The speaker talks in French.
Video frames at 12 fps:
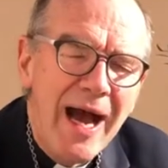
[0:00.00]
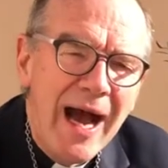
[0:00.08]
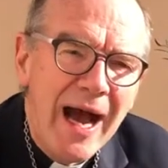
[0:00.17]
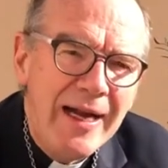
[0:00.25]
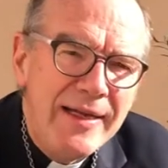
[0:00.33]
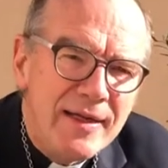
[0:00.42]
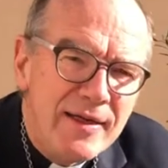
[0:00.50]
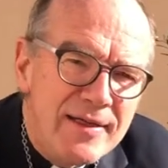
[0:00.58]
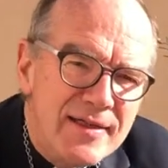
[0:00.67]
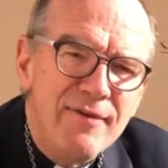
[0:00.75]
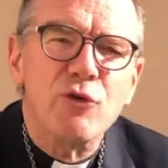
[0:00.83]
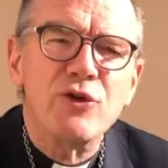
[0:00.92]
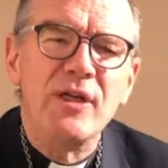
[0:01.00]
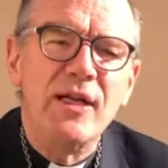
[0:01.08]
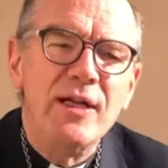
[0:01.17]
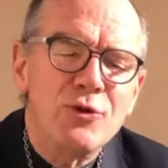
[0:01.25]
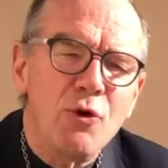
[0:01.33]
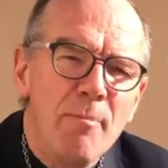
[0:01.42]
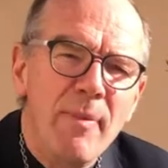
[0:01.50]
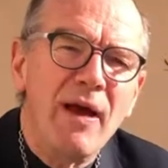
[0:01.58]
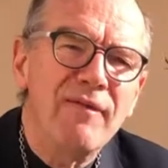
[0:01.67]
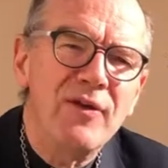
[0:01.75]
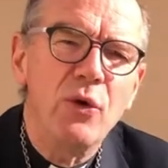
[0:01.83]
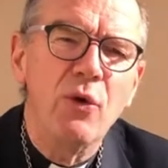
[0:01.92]
à lire les évangiles, ils sont
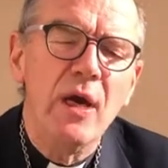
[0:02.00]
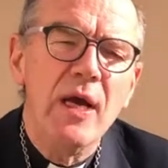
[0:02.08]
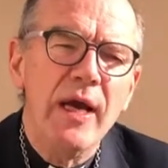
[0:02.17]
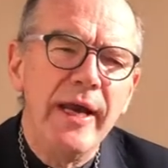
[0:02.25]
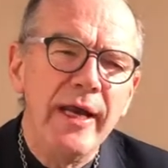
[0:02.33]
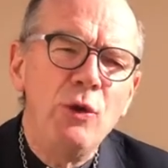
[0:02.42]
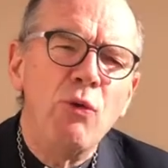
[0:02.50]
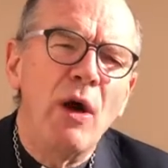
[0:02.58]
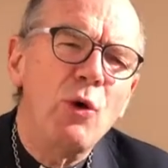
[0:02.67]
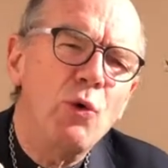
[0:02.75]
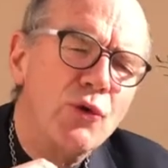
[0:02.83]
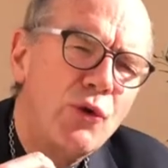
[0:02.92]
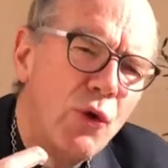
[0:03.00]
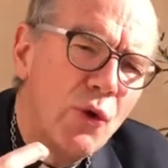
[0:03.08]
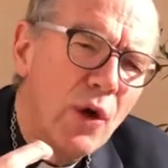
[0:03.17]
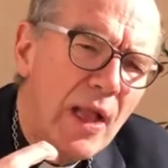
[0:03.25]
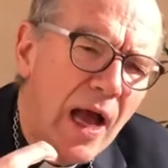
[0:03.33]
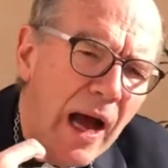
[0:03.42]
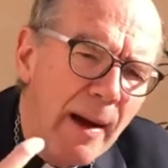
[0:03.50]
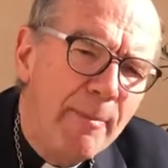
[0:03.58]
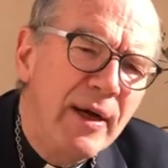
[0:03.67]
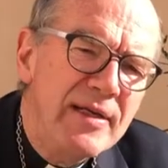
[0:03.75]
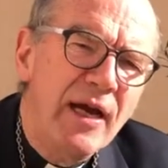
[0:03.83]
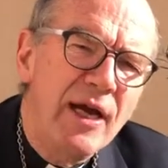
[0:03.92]
merveilleux. Il nous raconte que
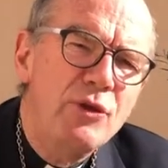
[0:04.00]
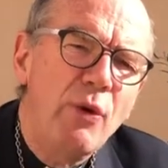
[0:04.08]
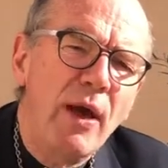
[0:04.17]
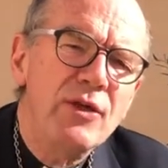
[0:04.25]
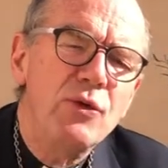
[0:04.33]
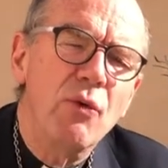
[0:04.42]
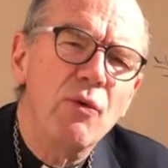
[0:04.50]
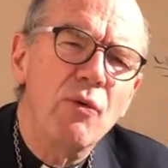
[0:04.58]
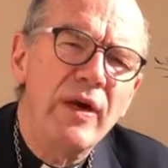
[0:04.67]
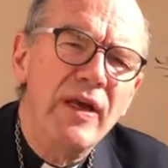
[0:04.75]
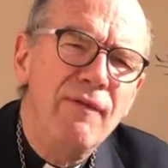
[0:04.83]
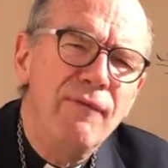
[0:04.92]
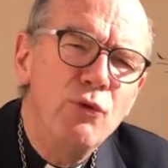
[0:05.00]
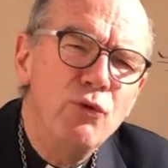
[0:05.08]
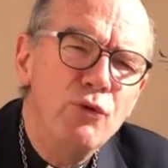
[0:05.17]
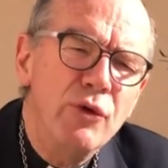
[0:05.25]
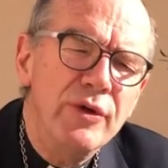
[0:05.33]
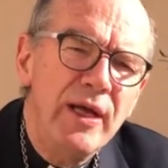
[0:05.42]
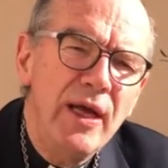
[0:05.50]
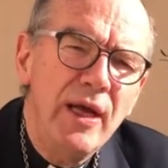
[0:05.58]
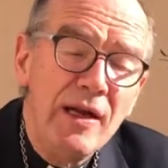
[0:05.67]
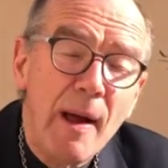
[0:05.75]
après sa résurrection, il veut nous donner la